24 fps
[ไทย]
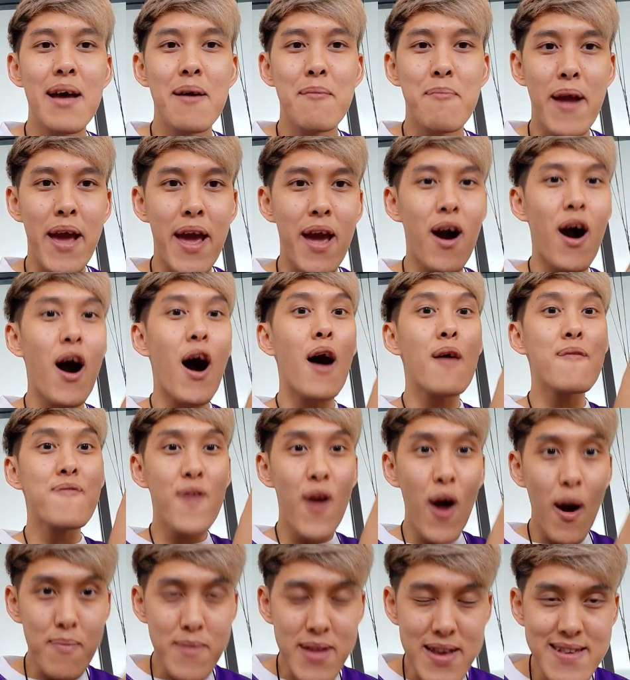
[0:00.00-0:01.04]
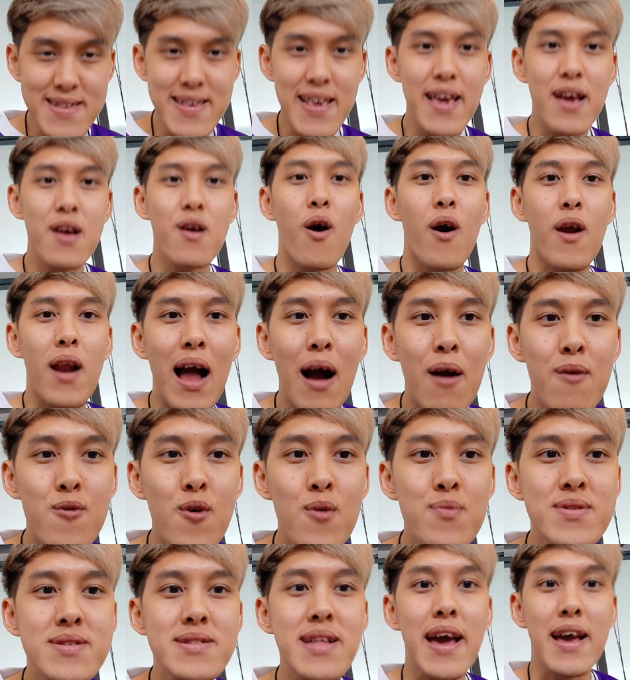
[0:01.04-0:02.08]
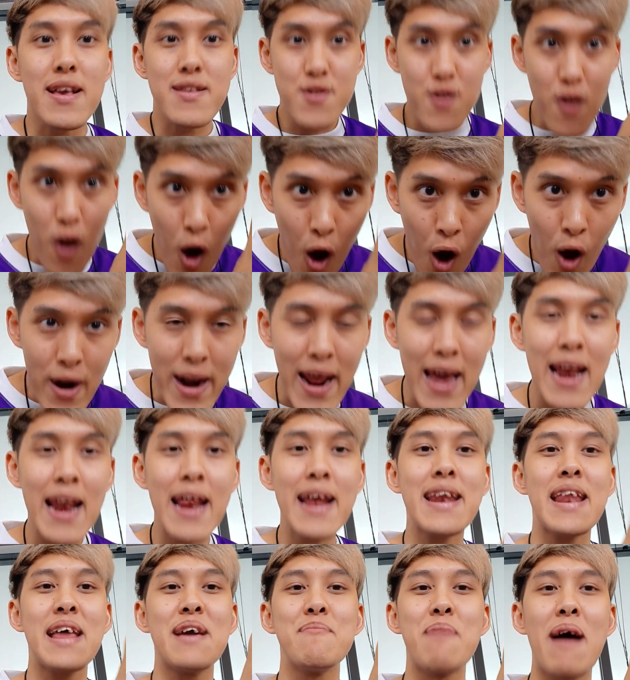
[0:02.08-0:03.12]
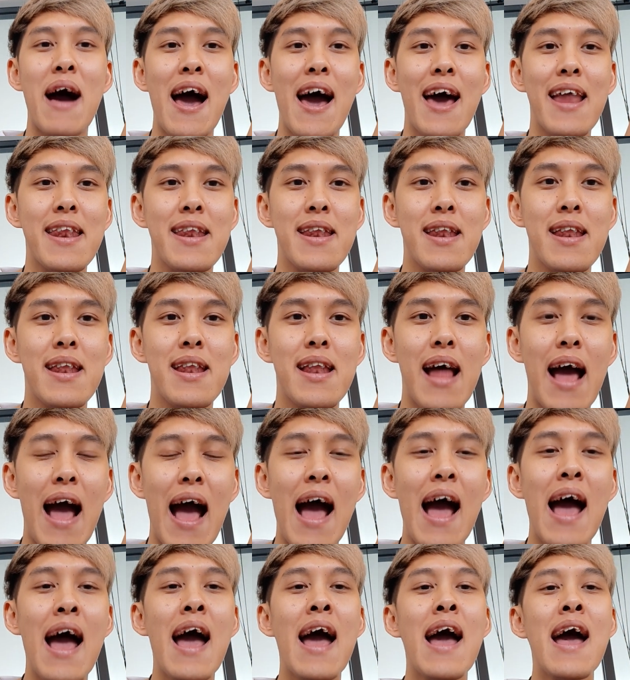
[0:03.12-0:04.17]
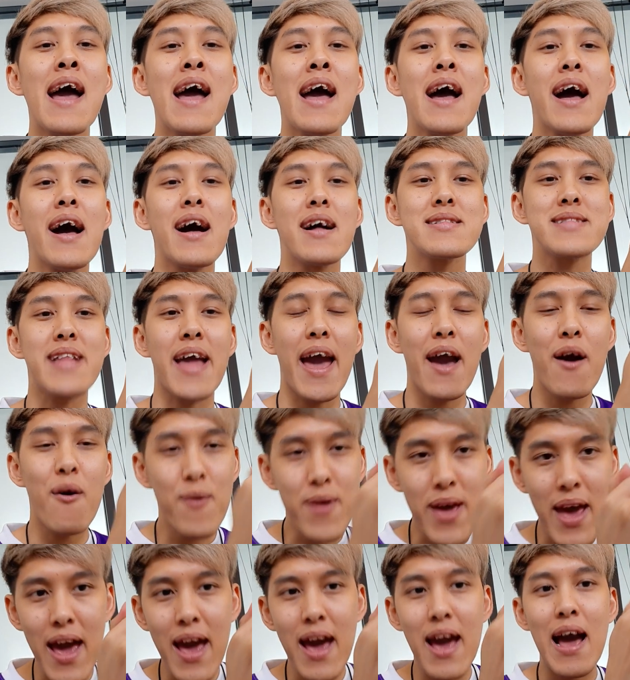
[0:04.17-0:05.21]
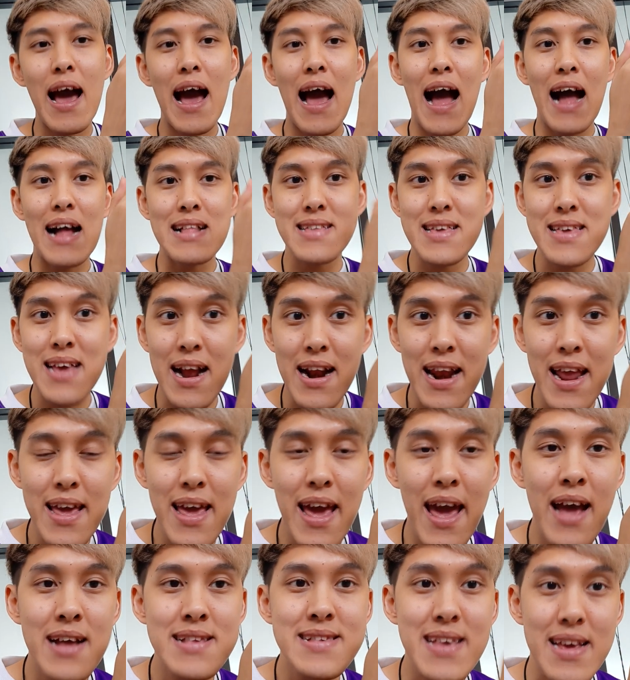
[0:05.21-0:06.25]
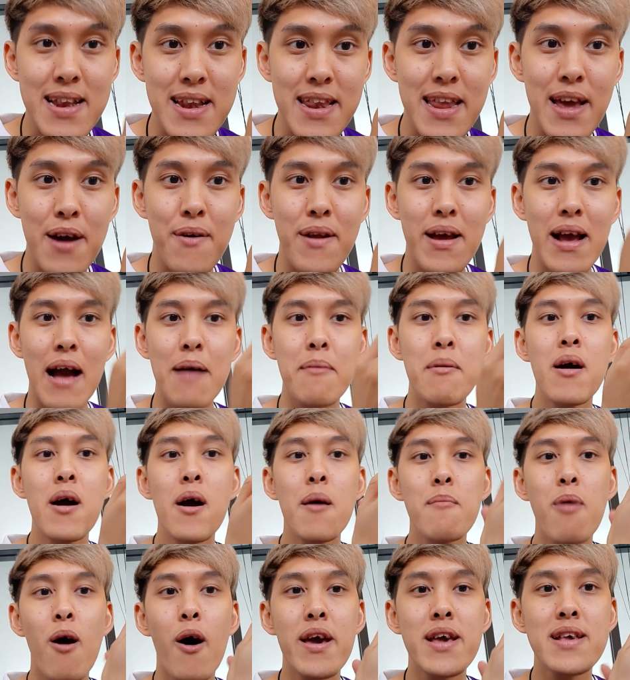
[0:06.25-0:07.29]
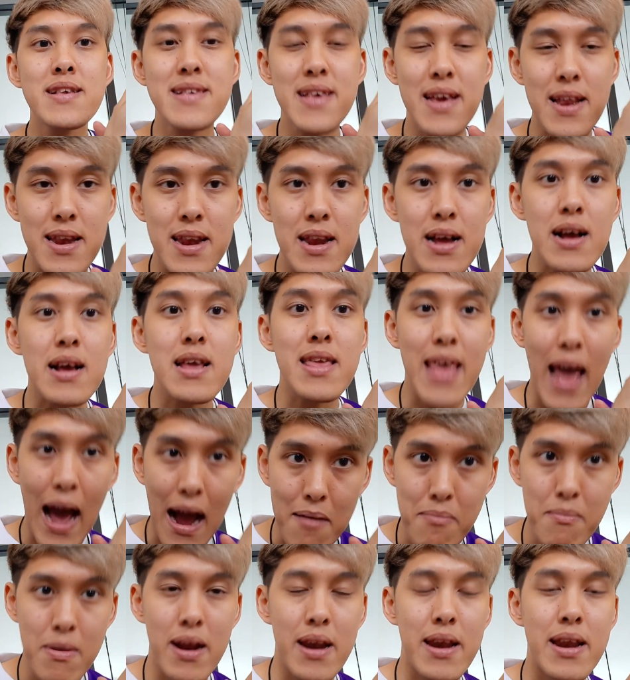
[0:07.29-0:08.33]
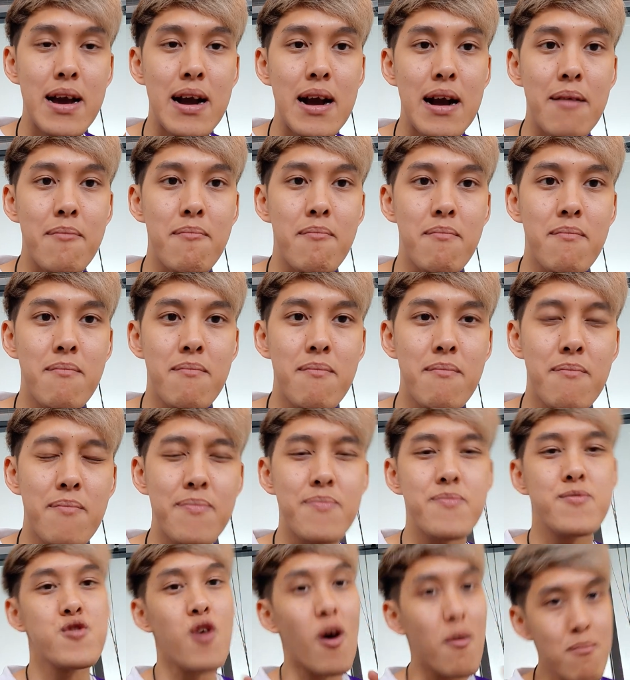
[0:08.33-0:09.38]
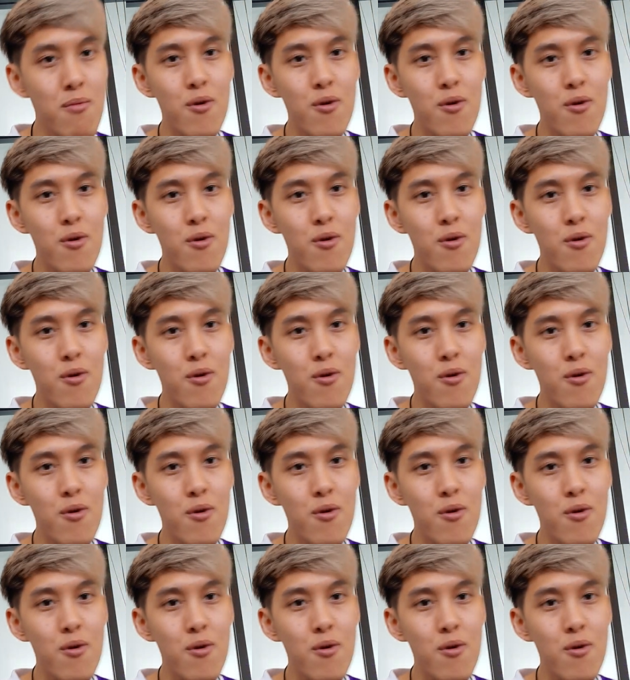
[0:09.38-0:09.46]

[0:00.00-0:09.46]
เพลย์ออฟรอบที่สี่ก่อนเข้ากรุ๊ปสเตจก็ได้เล่นในบ้านอ่าแต่โอเคอาจจะยังได้แค่สิทธิ์เดียวนะครับเพราะอีกสิทธิ์หนึ่งยังเหมือนเดิมสม